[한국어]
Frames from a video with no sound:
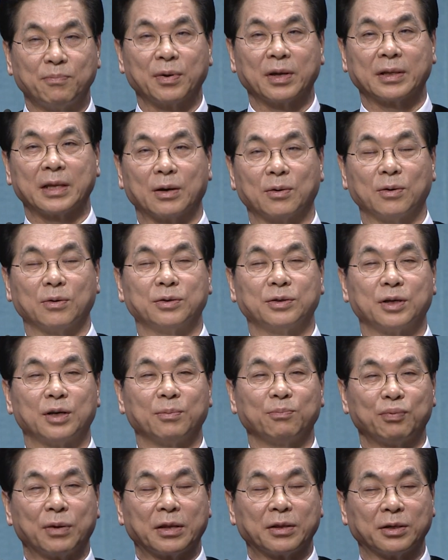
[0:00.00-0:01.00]
불에 타고
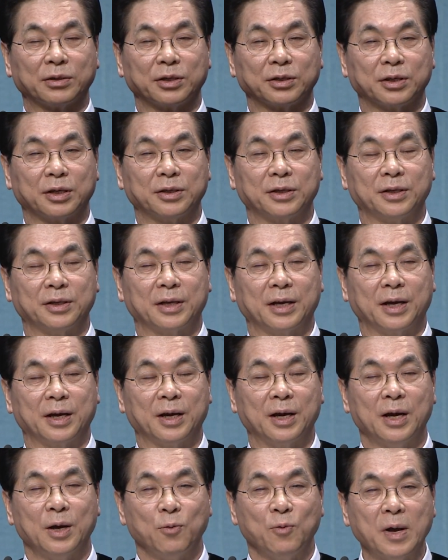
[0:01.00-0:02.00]
그들은 불에 던져졌는데
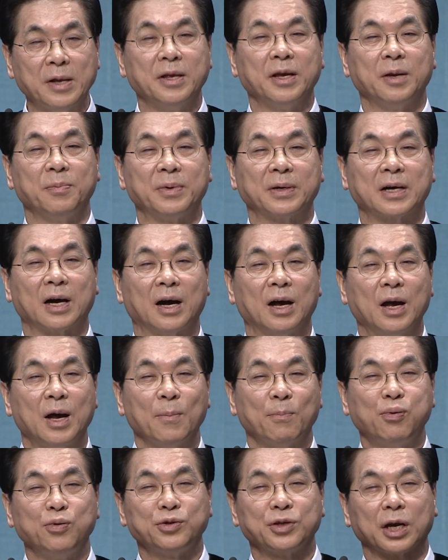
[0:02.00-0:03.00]
웬일입니까?
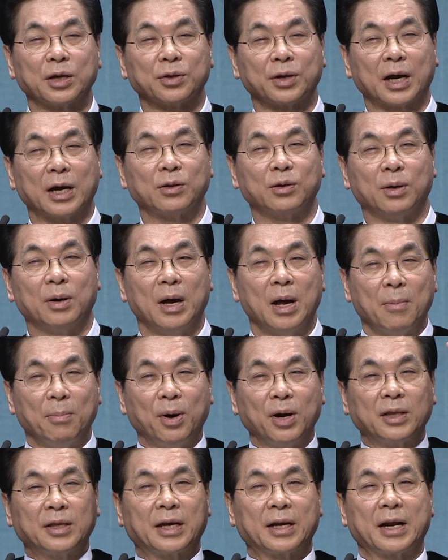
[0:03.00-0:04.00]
불 속에 들어가도
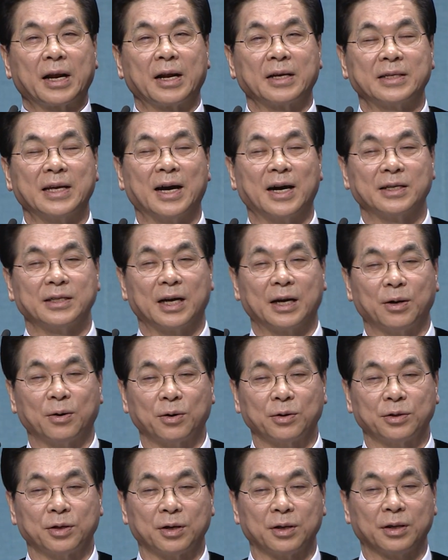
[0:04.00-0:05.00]
머리털 하나 상하지
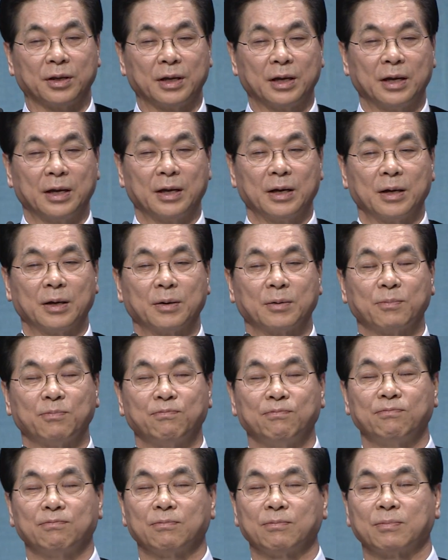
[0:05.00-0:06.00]
아니하고 그들은
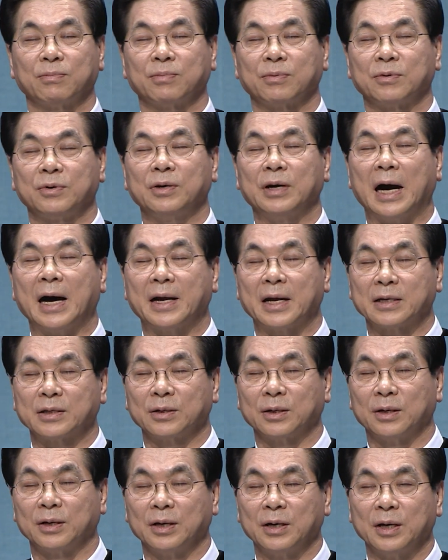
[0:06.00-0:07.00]
그
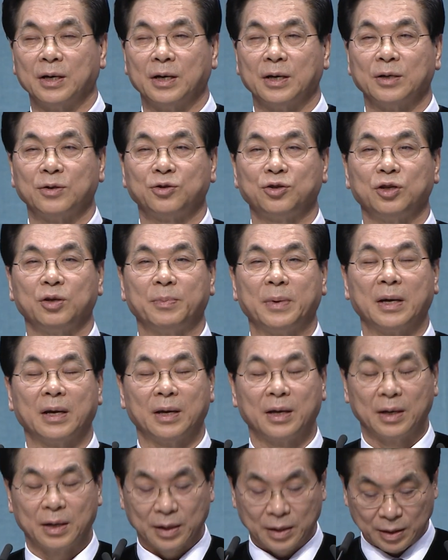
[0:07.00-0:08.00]
안에서 주님의
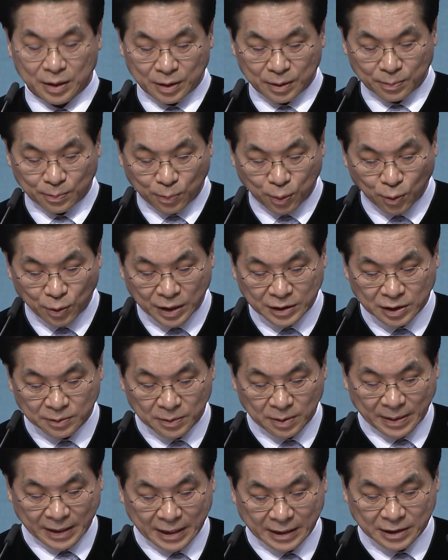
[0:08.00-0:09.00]

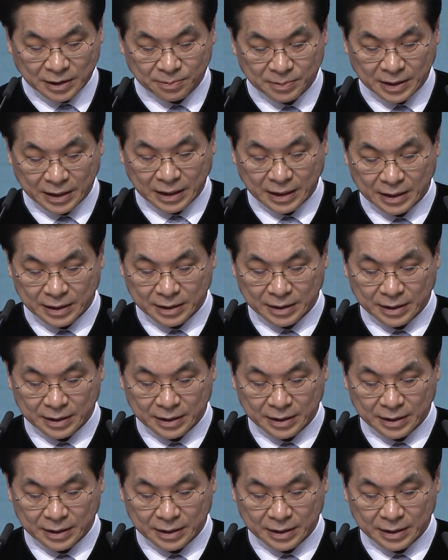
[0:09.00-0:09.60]
보호하심을 받았습니다.